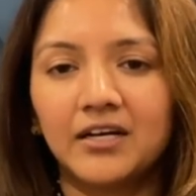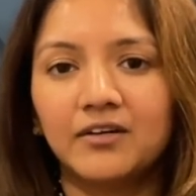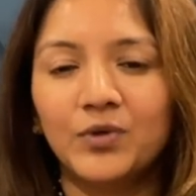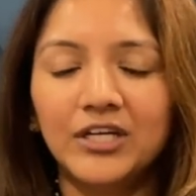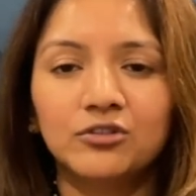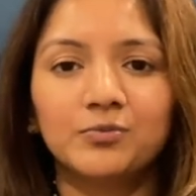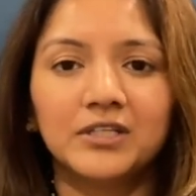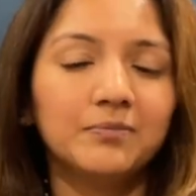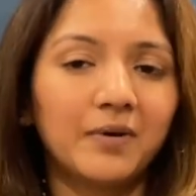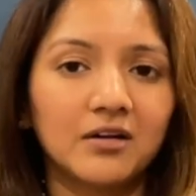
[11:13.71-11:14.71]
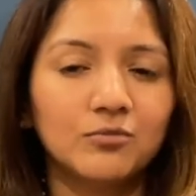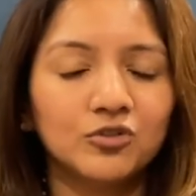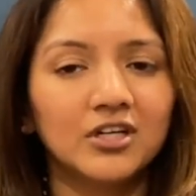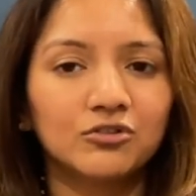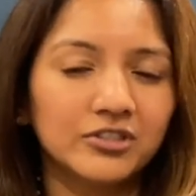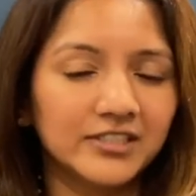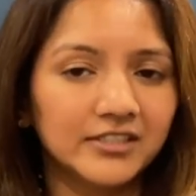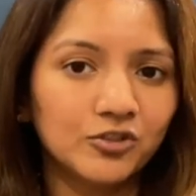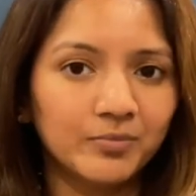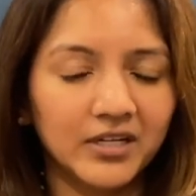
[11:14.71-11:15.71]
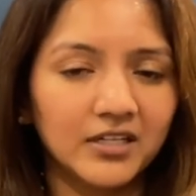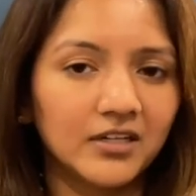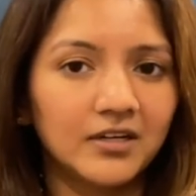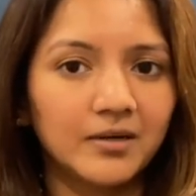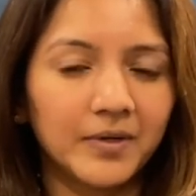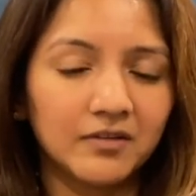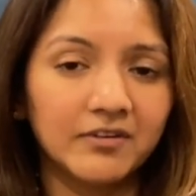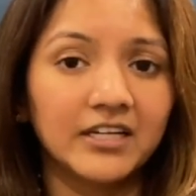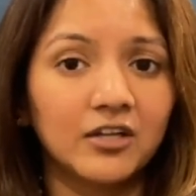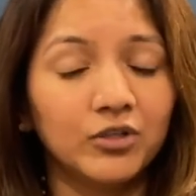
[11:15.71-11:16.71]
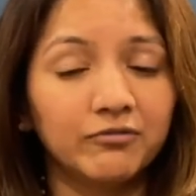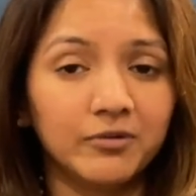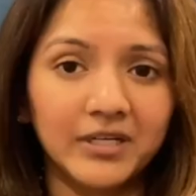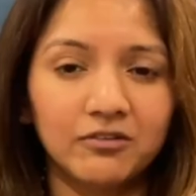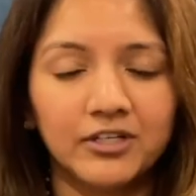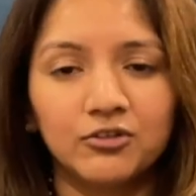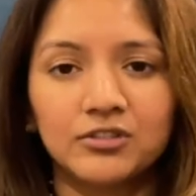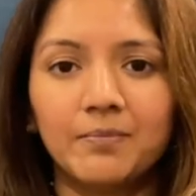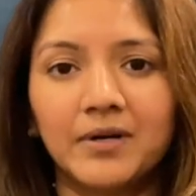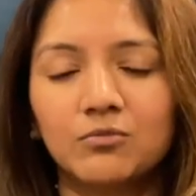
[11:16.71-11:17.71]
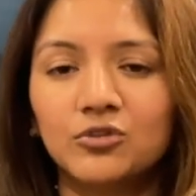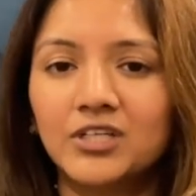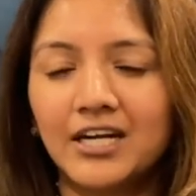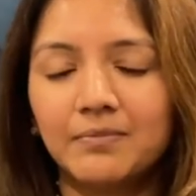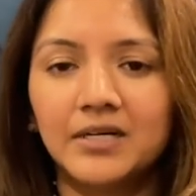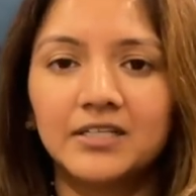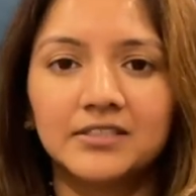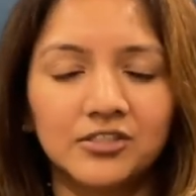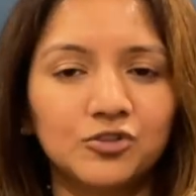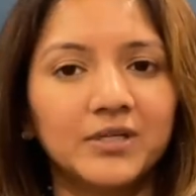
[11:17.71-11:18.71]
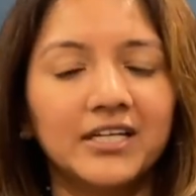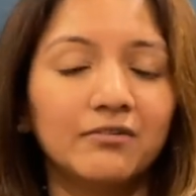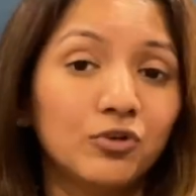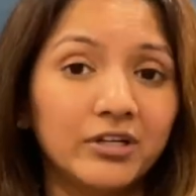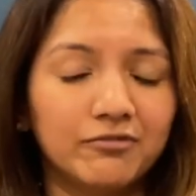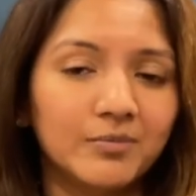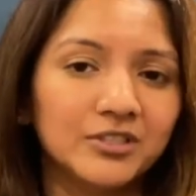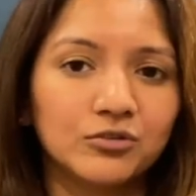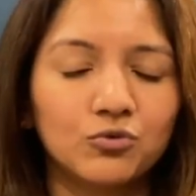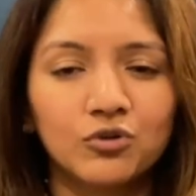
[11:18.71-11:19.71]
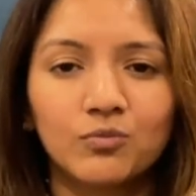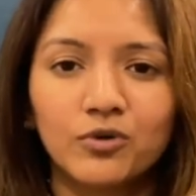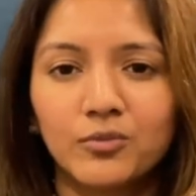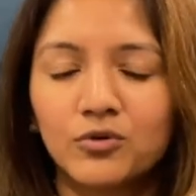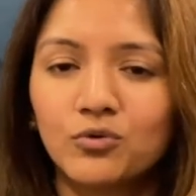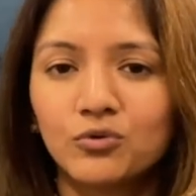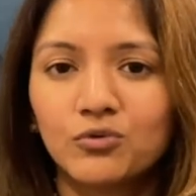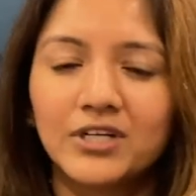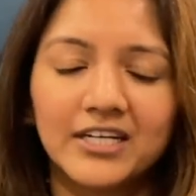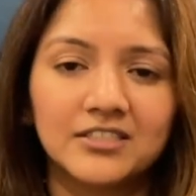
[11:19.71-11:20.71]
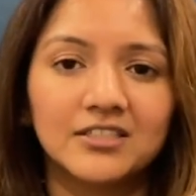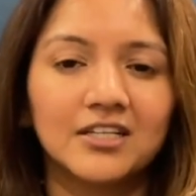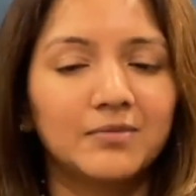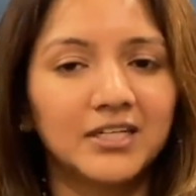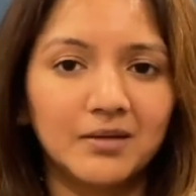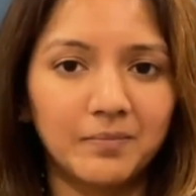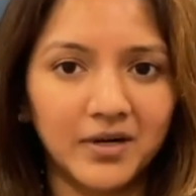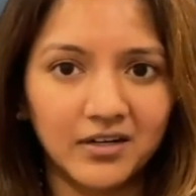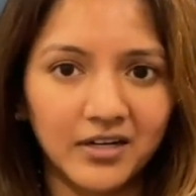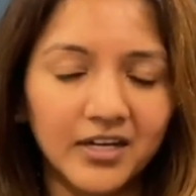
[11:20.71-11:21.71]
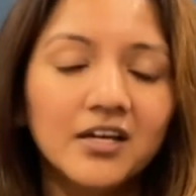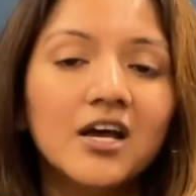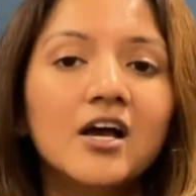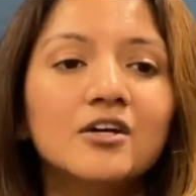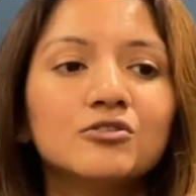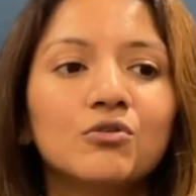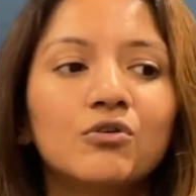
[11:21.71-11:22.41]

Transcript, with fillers: வீடியோஸ் uh, வந்து பண்ணும்போது நான் கொஞ்சம் ரிசர்ச் பண்ணி தான் நான் பண்ணுவேன் அதுவும் இன்ஃபர்மேட்டிவ் வீடியோஸ்லாம் பண்ணும்போது கண்டிப்பாக ரிசர்ச் பண்ணி எவ்வளோ இன்ஃபர்மேஷன் கொடுக்க முடியுமோ கொடுக்கணும்னு நினச்சி அந்த மாதிரி தான் பண்ணுறேன் ஸோ